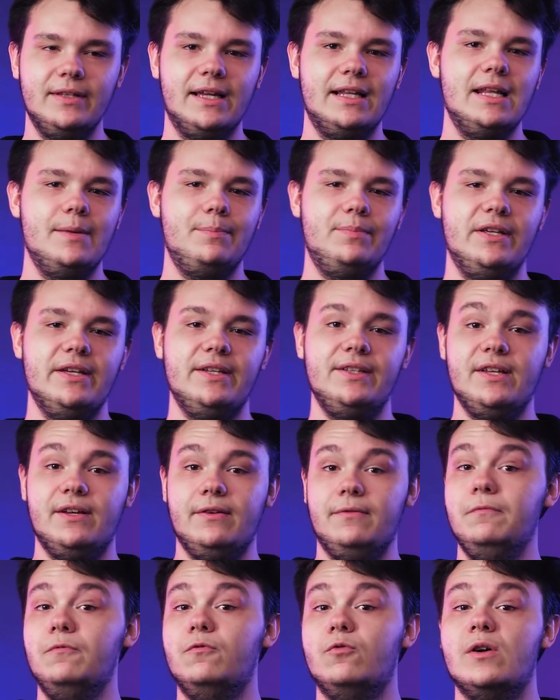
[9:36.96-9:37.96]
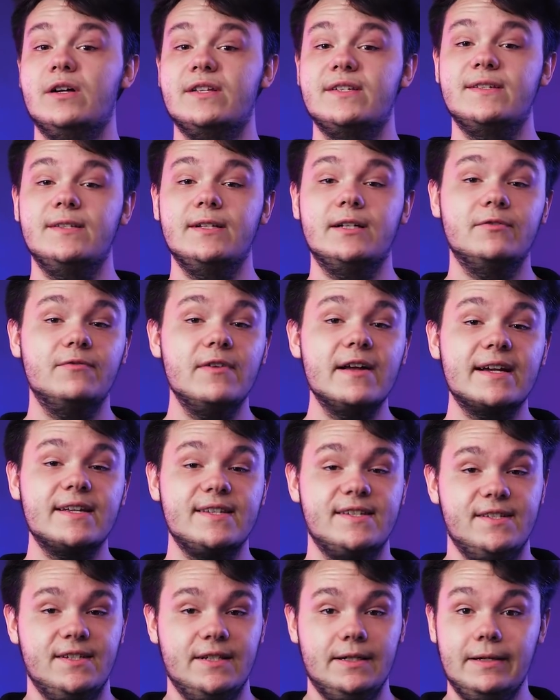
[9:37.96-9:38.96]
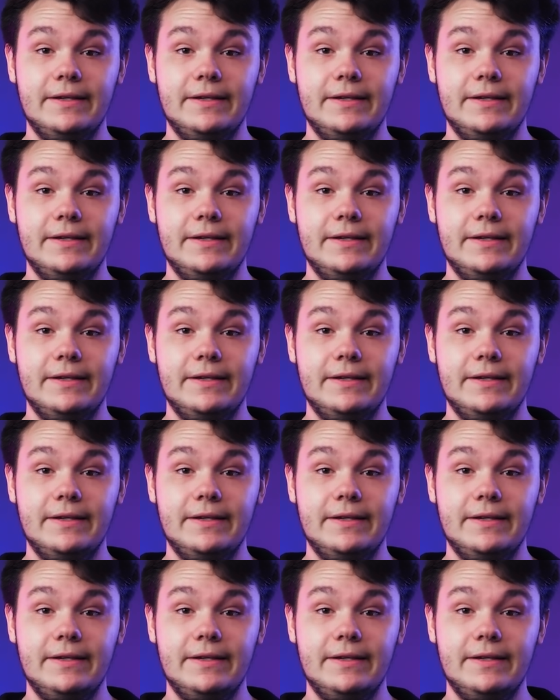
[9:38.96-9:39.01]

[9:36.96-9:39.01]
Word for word: na lepienie własnych wersji,